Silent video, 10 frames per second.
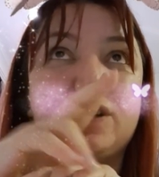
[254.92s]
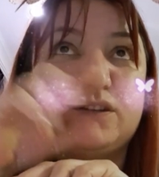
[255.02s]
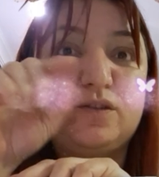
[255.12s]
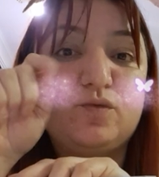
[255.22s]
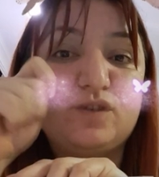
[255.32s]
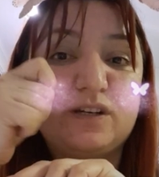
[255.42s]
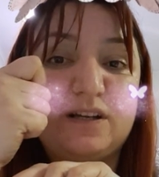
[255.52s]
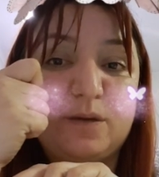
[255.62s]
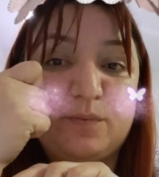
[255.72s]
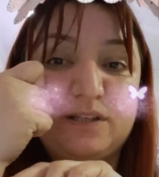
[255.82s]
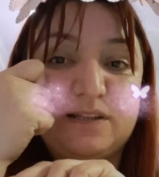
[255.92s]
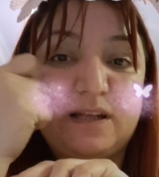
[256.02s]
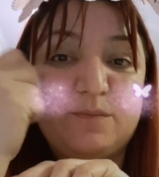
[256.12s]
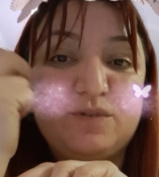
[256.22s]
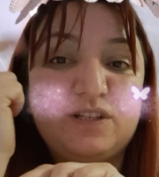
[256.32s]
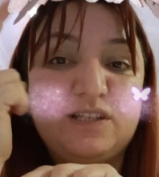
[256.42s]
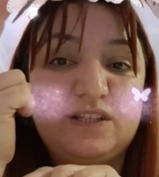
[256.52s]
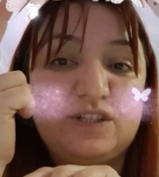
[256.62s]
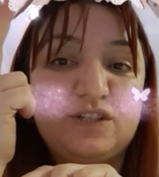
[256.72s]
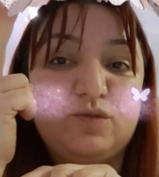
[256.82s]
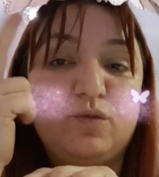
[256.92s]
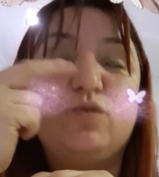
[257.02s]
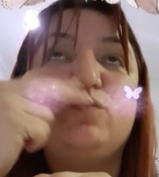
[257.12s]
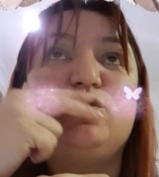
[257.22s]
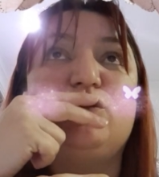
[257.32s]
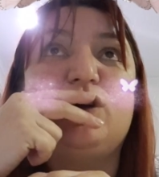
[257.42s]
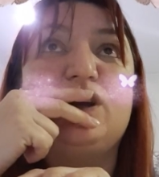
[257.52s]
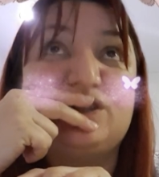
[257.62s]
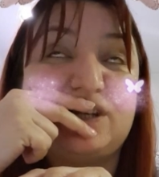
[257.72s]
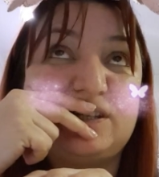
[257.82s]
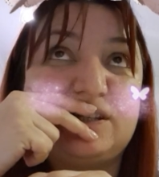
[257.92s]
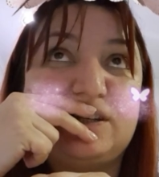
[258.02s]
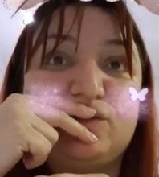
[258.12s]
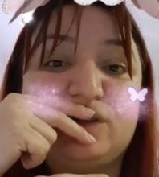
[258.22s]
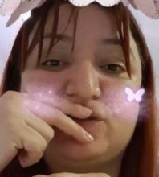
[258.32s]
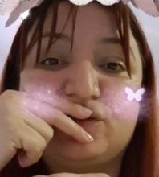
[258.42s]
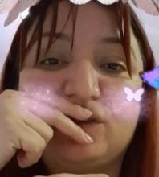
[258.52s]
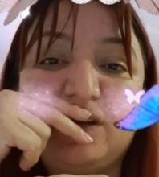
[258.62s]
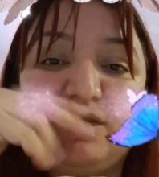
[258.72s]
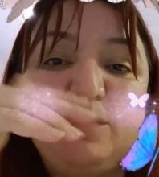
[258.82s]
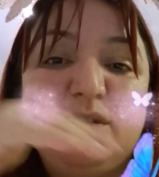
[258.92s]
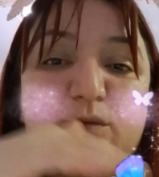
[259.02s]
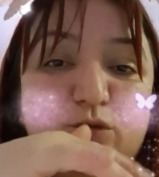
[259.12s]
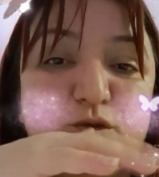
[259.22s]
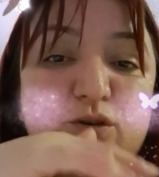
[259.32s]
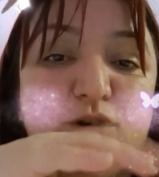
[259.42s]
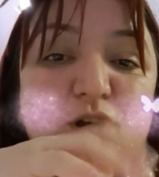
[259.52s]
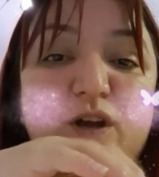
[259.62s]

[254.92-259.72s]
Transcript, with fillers: katta üzerine kapı kilitlenmiş iki kişinin ölümü cesedine ulaşıyorlar ve bir de bu